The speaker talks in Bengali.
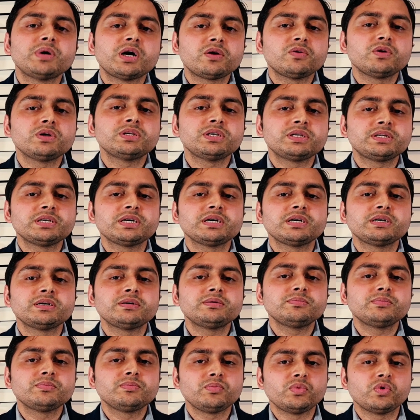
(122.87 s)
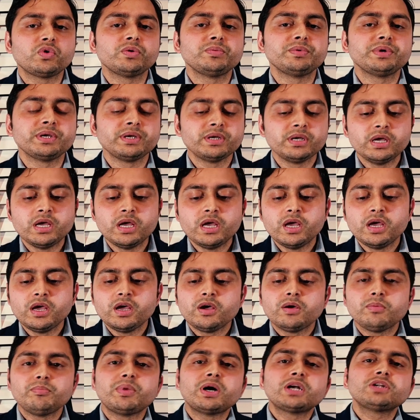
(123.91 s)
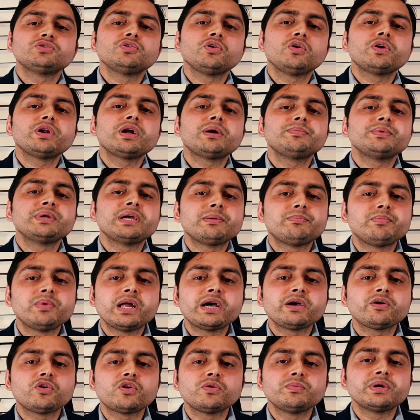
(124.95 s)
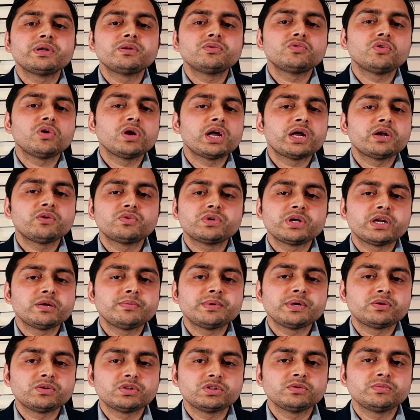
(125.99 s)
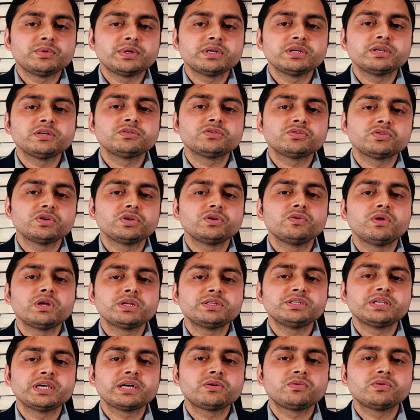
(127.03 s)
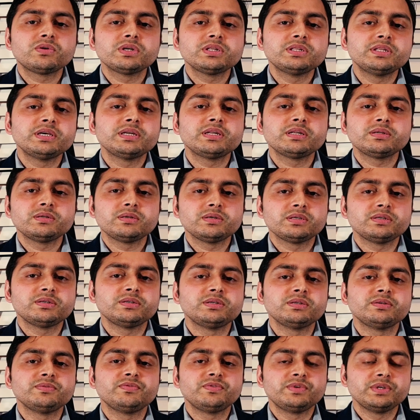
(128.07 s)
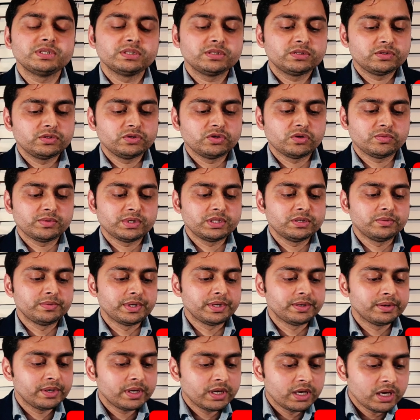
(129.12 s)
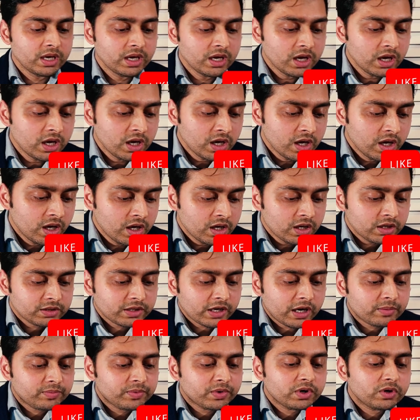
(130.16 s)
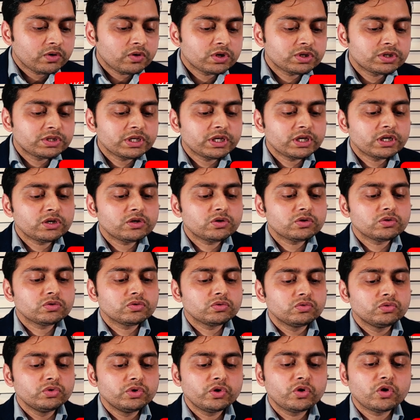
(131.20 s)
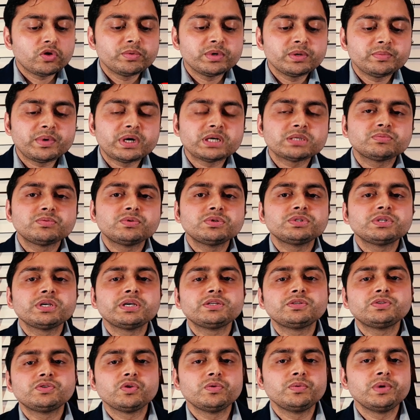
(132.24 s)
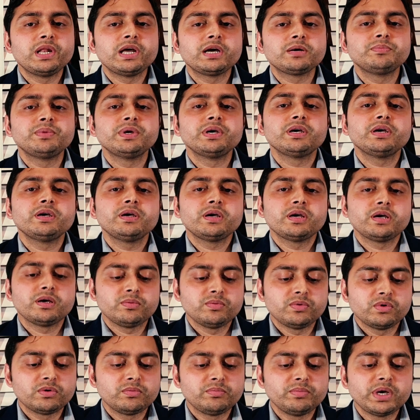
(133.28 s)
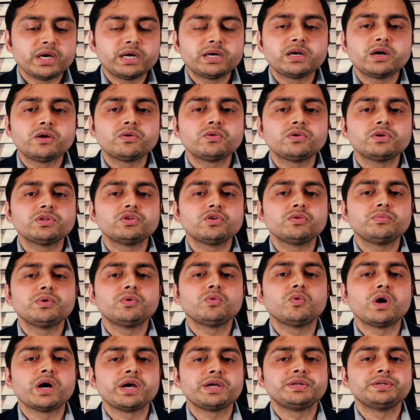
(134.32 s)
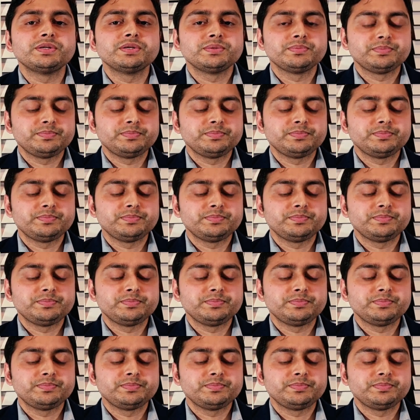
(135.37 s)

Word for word: বারো হাজার টাকা পড়বে বাট যখন আপনি অ্যাপ্লাই করবেন ডলার ওঠানামা করতে পারে সো এগুলো চেক করে দেন এই ফিস জমা দিবেন তারপরে হচ্ছে দুই কপি পাসপোর্ট সাইজ ছবি লাগবে এবং ব্যাকগ্রাউন্ড হতে হবে হোয়াইট